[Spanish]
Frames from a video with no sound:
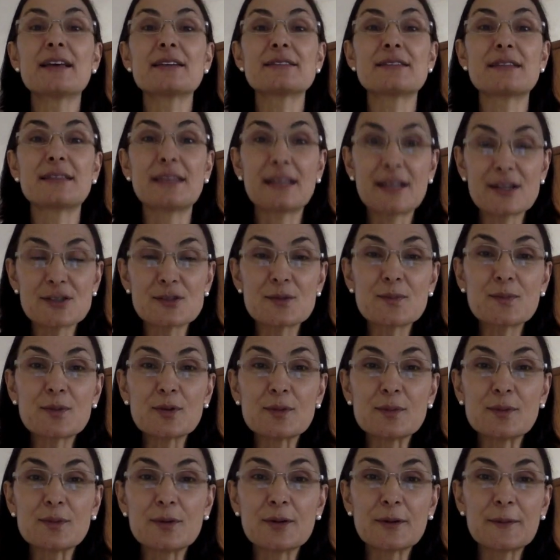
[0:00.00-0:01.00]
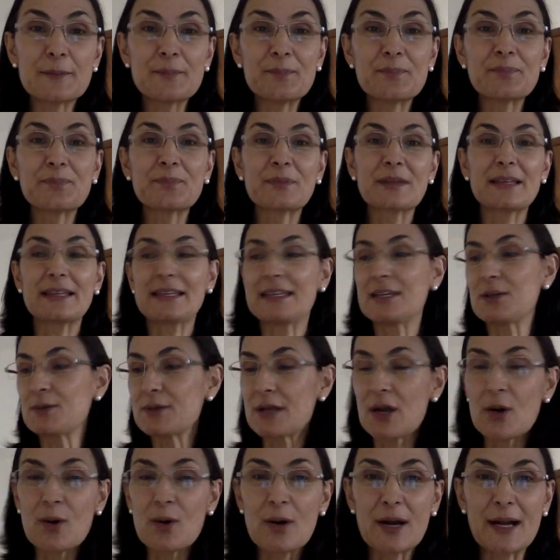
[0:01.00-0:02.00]
Si tienes un plumón y
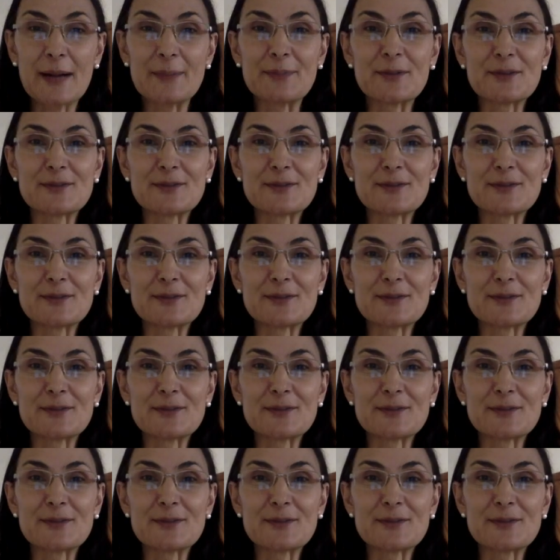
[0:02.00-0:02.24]
una hoja,